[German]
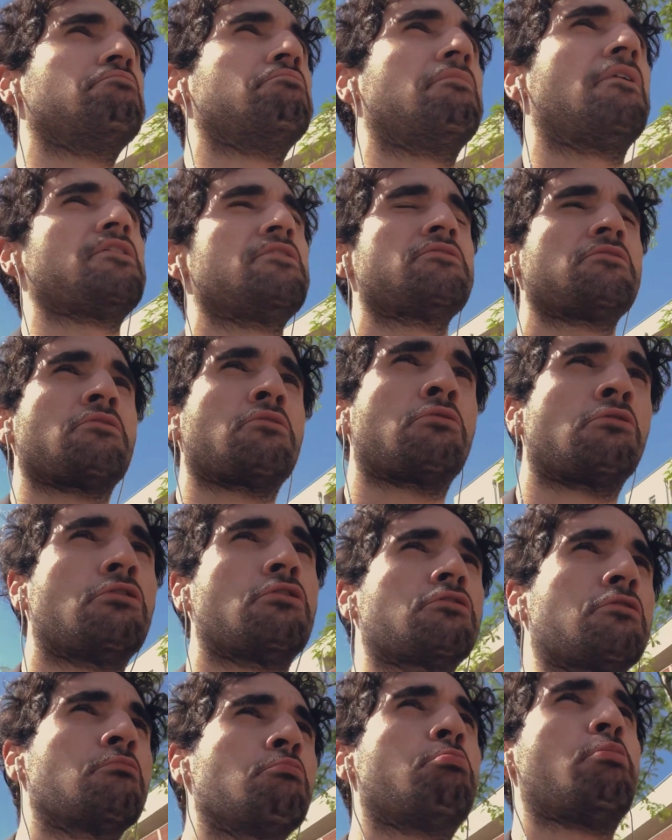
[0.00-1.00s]
weil ich im
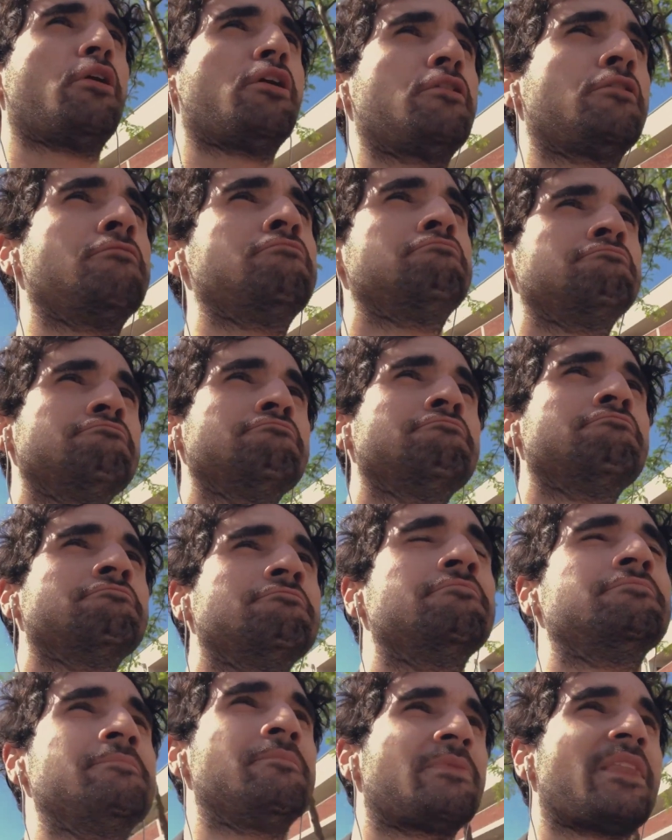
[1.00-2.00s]
Küken bin.
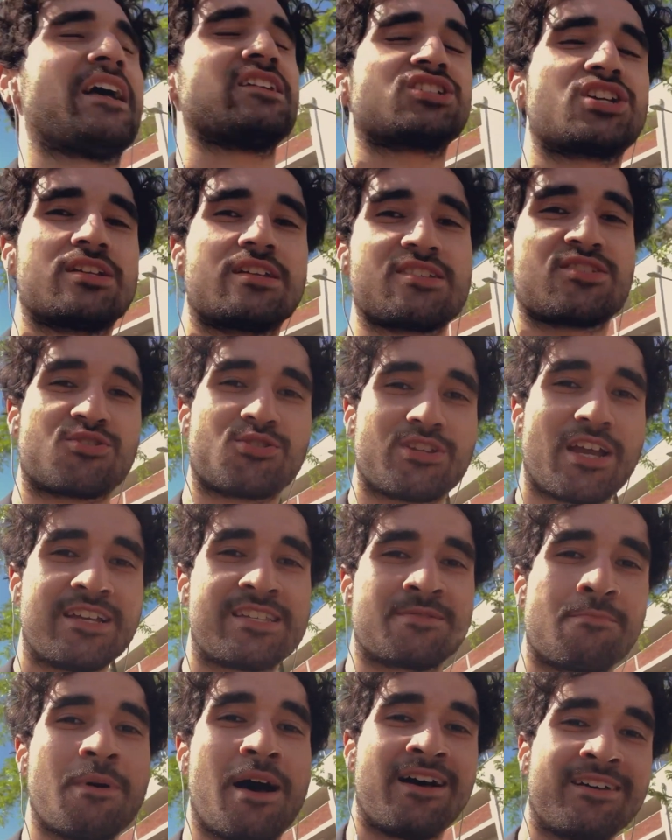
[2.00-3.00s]
Anstatt dass du
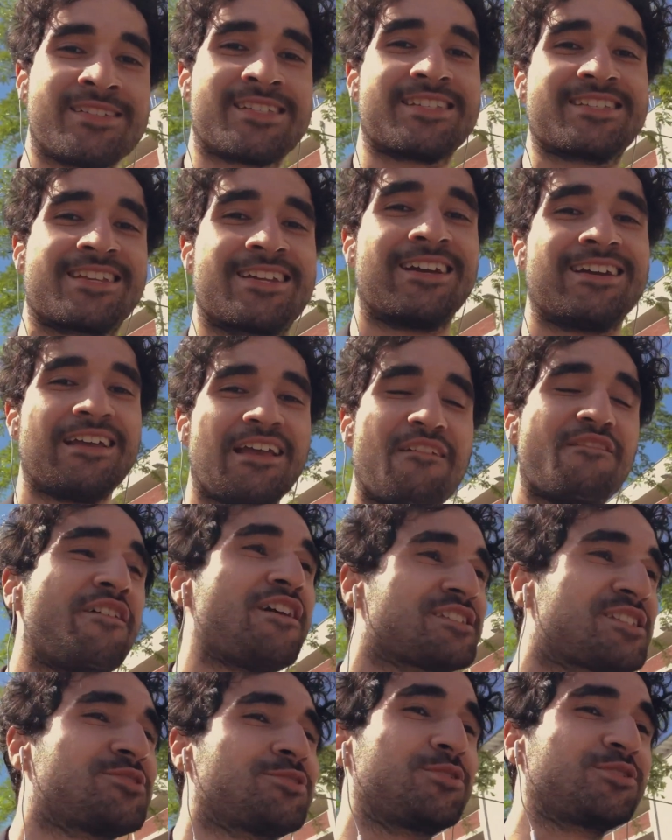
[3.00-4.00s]
das machst,
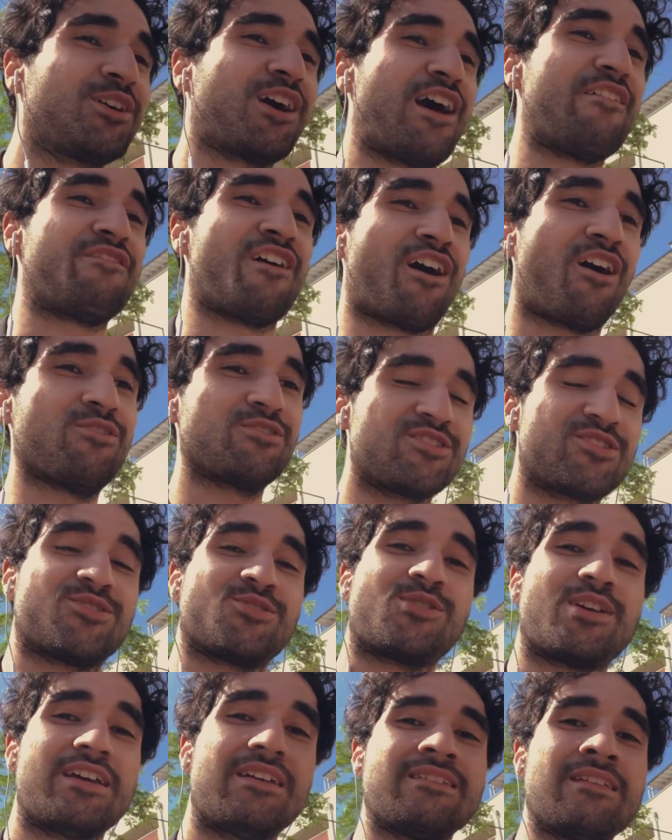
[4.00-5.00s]
versuch doch einfach
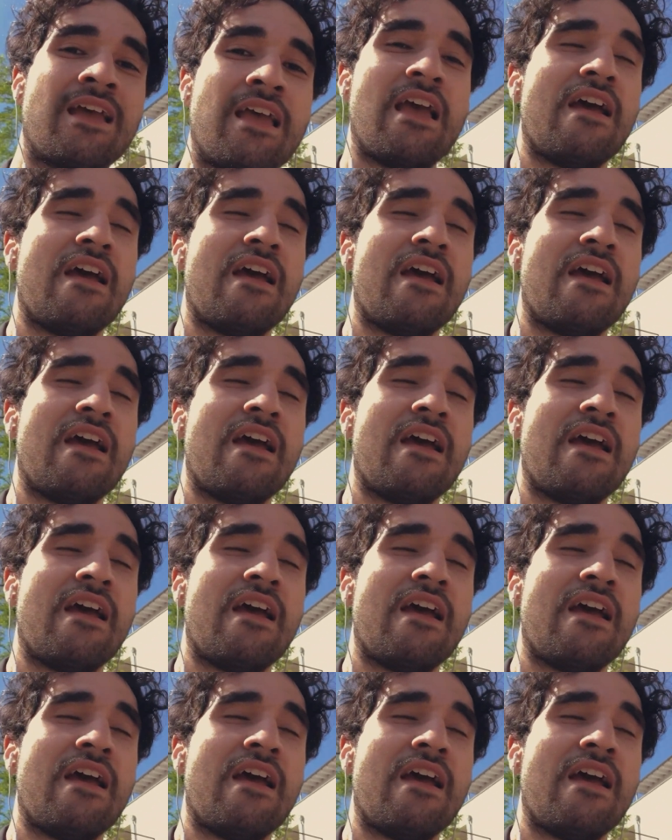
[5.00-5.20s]
rauszugehen.